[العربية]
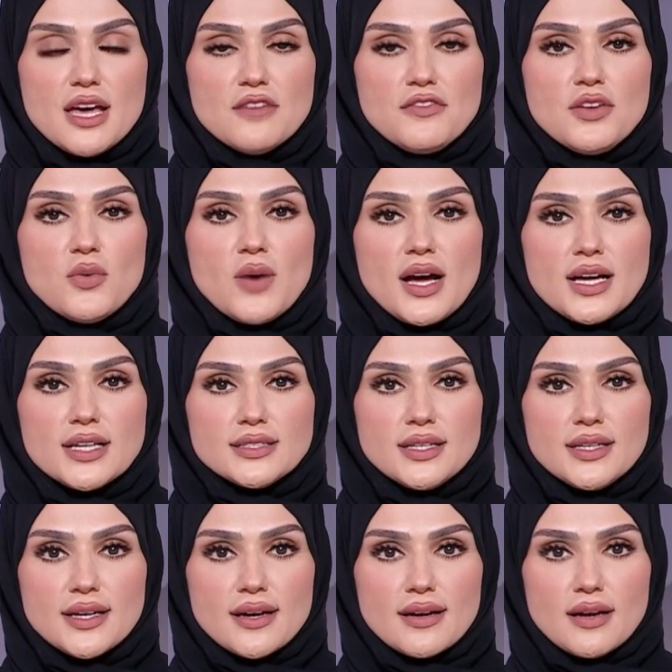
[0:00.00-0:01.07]
في واحة
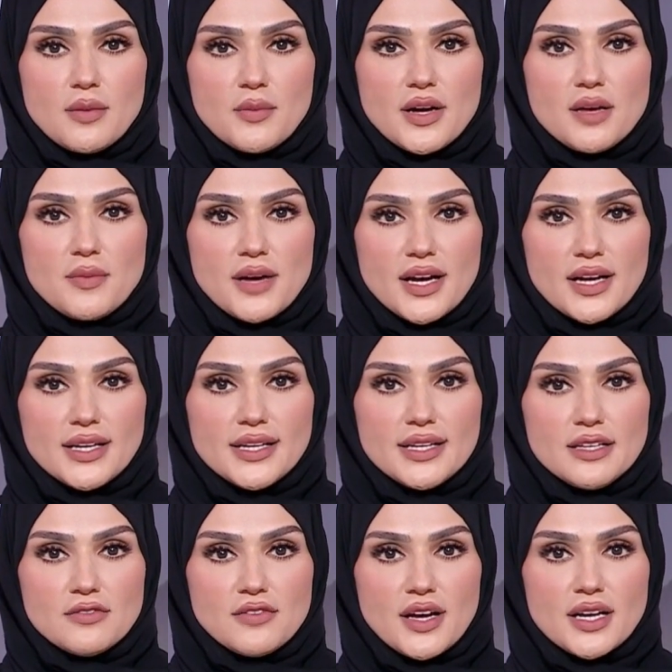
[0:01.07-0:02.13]
الكرامة معالي
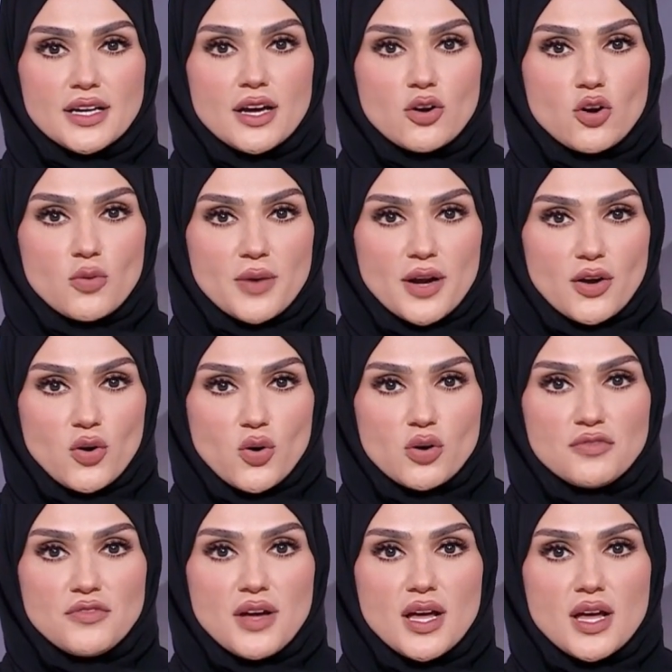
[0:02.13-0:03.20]
إيفان
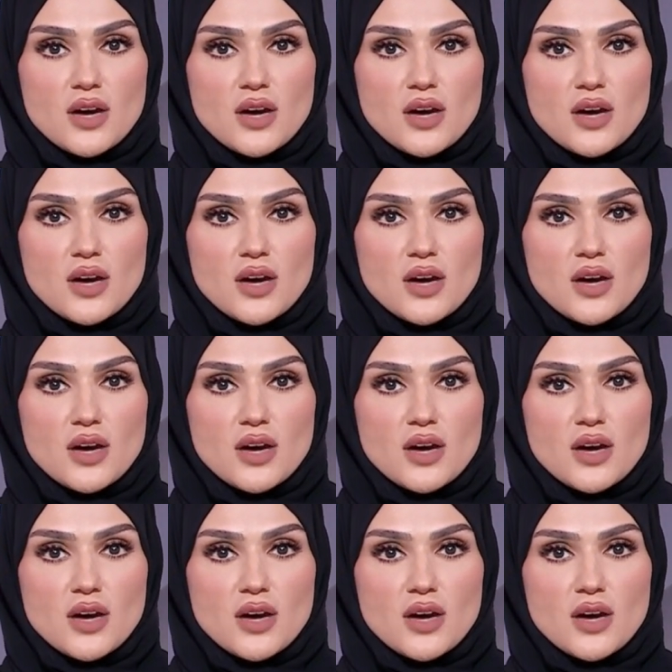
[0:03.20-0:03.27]
كوبراكوف